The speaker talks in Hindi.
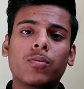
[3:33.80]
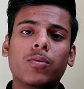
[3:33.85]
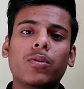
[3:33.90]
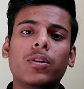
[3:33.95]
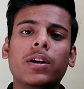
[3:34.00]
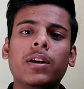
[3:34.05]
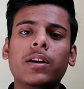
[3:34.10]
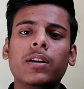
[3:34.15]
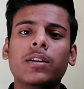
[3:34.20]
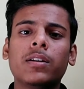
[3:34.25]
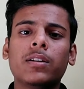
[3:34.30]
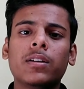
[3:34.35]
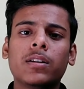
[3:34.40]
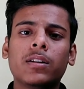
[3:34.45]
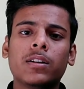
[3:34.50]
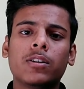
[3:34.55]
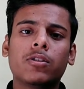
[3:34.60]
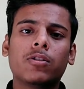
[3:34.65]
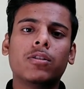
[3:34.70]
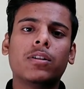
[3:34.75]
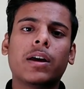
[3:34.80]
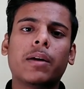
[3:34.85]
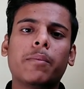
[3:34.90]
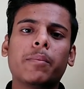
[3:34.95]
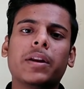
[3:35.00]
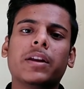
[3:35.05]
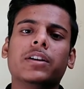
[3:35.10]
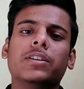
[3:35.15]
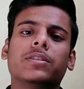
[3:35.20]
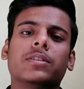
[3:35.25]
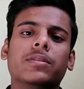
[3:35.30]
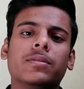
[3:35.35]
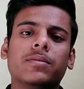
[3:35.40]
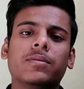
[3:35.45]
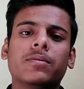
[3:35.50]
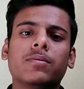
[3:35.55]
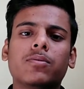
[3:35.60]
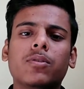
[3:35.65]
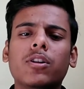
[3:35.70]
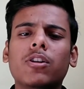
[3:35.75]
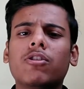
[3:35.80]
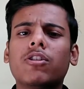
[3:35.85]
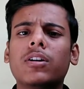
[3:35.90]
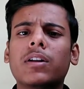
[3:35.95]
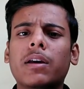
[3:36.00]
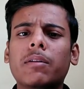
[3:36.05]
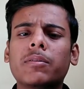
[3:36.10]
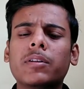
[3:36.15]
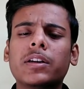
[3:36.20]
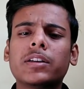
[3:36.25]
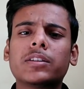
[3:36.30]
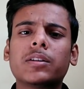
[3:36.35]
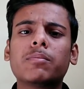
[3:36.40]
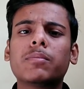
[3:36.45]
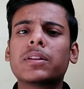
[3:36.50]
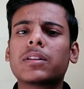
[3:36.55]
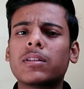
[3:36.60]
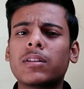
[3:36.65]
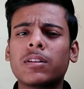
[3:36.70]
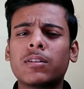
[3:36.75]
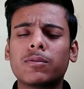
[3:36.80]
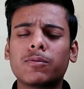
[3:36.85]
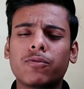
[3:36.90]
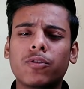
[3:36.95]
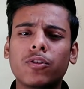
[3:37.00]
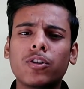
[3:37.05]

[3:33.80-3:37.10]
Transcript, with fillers: फुली कंटेमिनेशन फुली कंटेमिनेशन मतलब